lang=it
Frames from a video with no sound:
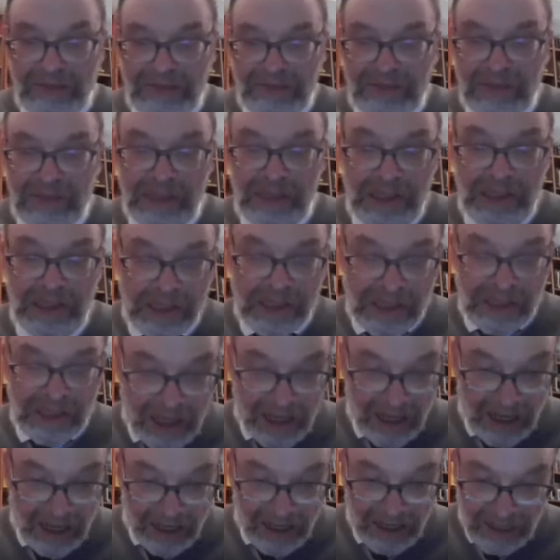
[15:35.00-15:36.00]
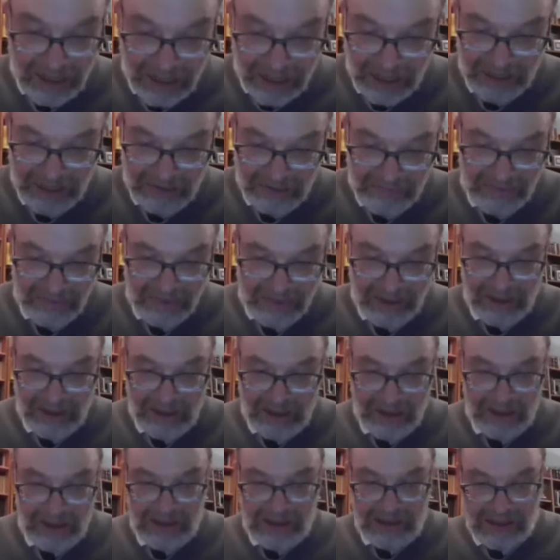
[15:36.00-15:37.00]
Ish Halacha,
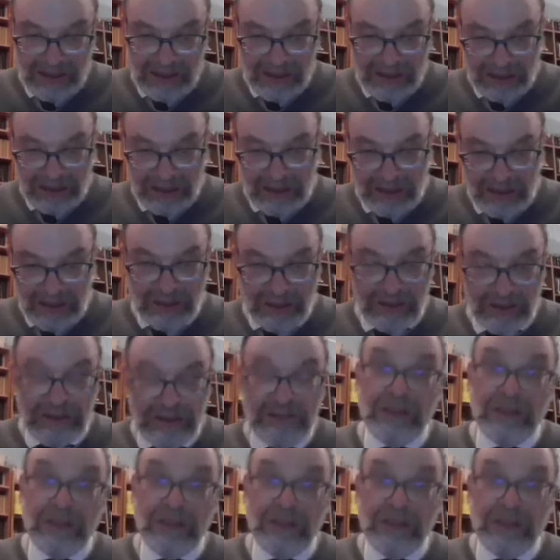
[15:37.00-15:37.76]
scritto in